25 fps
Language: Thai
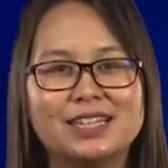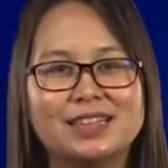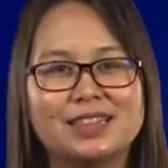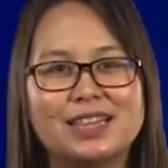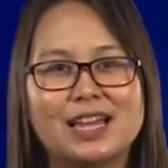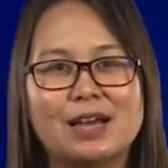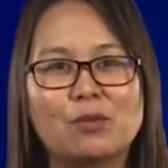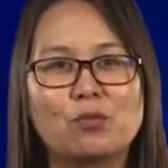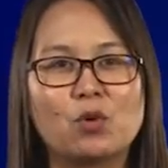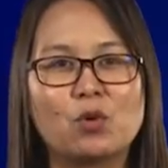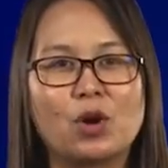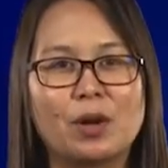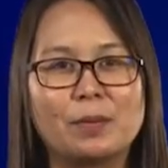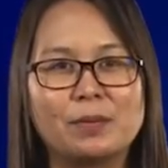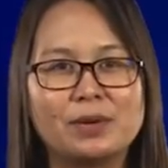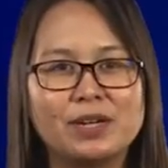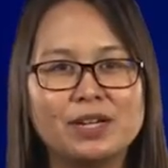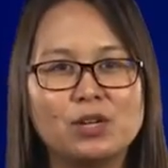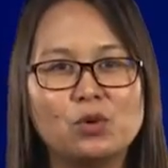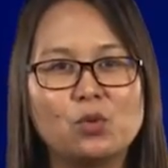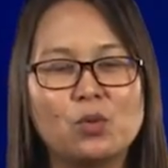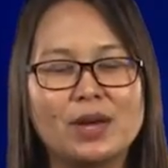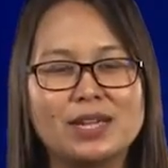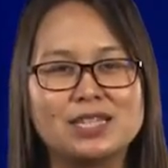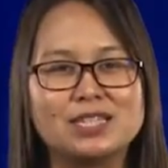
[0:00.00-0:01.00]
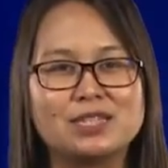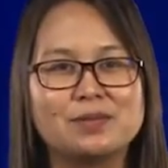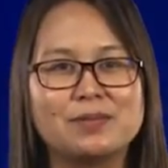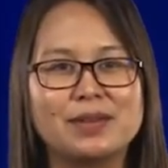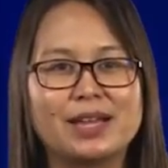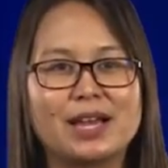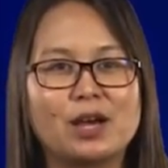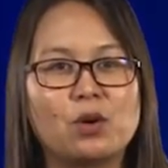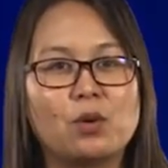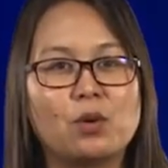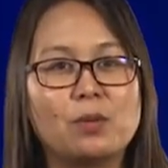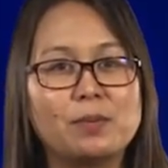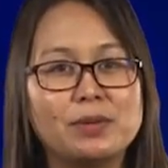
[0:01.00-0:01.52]
ติดตามความเคลื่อนไหวใช่ไหม
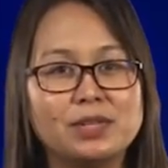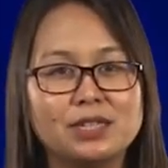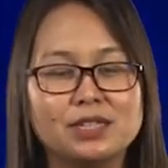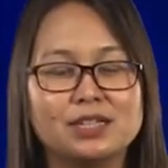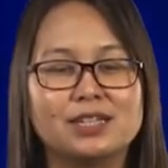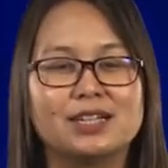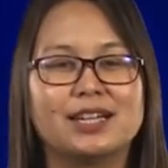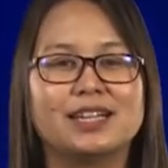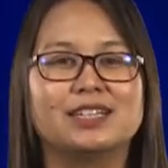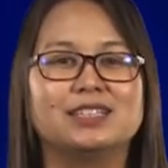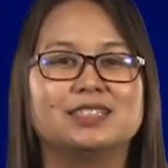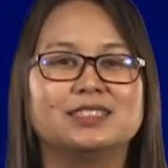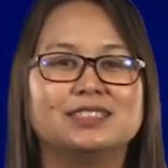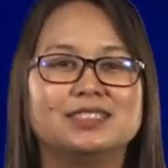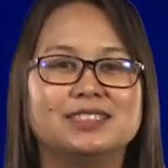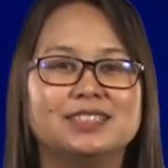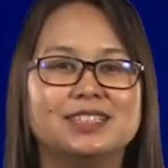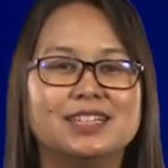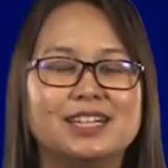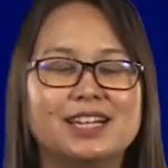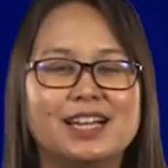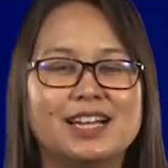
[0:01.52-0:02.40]
คะว่ามันเกิดอะไรขึ้น